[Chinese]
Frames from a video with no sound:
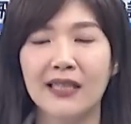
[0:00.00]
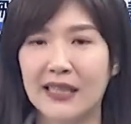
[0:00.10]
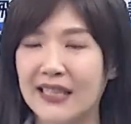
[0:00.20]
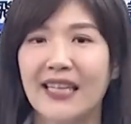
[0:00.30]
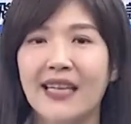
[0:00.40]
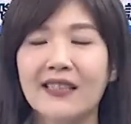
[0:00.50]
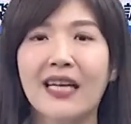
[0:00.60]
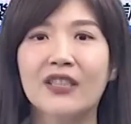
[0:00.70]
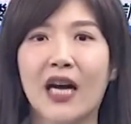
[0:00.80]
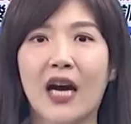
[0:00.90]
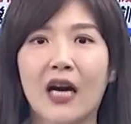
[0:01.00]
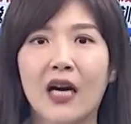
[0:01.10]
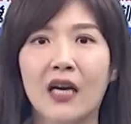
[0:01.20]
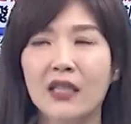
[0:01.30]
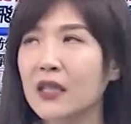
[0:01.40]
谁上战场？
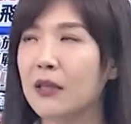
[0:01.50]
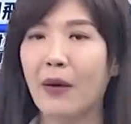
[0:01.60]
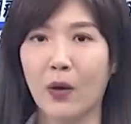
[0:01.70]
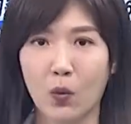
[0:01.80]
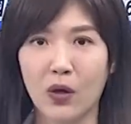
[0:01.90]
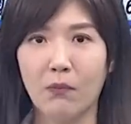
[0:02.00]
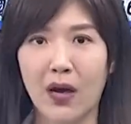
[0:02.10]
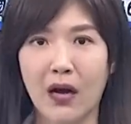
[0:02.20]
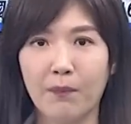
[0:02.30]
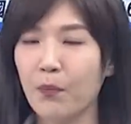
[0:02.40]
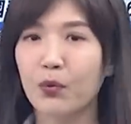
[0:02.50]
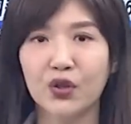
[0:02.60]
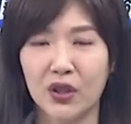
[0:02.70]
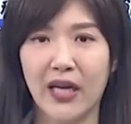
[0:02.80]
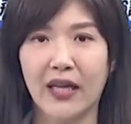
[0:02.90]
是你美国人吗？不
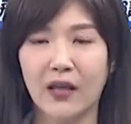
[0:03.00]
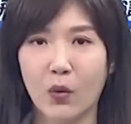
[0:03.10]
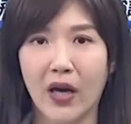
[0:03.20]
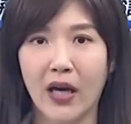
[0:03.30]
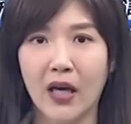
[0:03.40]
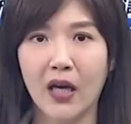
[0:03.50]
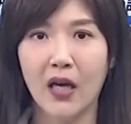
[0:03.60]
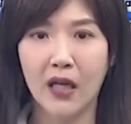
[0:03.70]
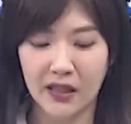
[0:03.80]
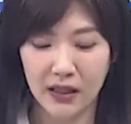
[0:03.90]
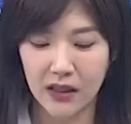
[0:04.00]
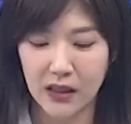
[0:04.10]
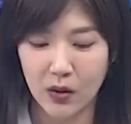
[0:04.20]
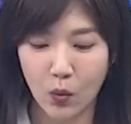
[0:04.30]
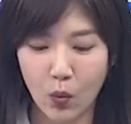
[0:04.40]
是诶。各位是
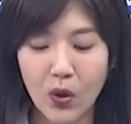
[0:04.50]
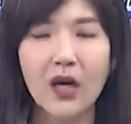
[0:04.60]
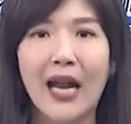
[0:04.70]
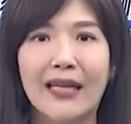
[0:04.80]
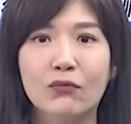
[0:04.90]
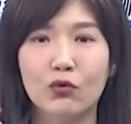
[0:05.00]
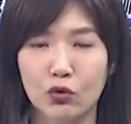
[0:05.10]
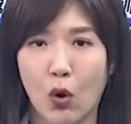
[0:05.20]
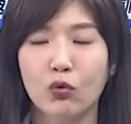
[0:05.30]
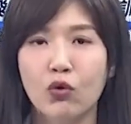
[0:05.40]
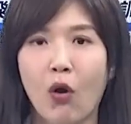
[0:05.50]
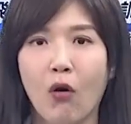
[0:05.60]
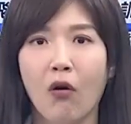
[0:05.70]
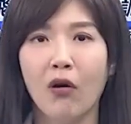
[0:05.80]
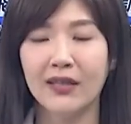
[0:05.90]
乌克兰总统，
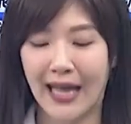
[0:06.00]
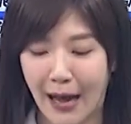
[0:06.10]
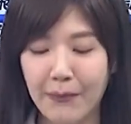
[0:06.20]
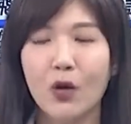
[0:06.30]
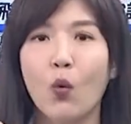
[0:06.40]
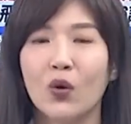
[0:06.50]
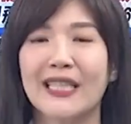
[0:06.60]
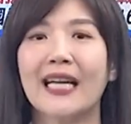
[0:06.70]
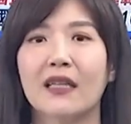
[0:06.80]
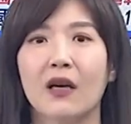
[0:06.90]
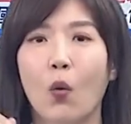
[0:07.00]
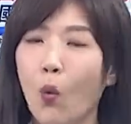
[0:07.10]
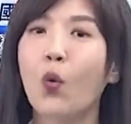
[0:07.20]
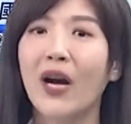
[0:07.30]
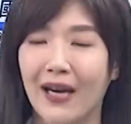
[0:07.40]
他们国家的
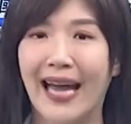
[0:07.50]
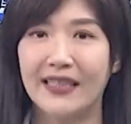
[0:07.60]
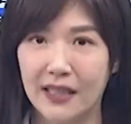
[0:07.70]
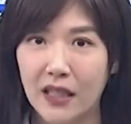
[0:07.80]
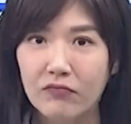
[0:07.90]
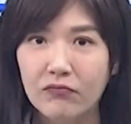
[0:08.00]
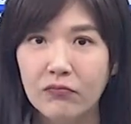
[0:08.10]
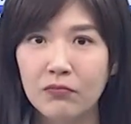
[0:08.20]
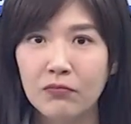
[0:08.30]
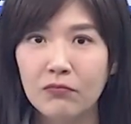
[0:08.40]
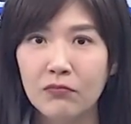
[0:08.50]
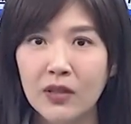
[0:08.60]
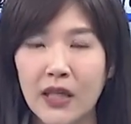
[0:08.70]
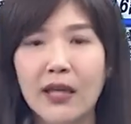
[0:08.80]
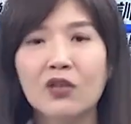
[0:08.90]
乌克兰人
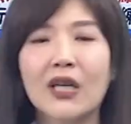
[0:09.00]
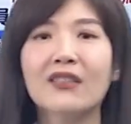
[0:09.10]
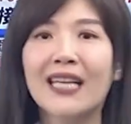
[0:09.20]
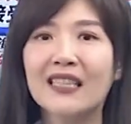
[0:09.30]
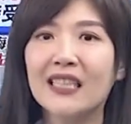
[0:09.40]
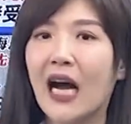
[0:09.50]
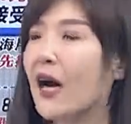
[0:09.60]
要上战场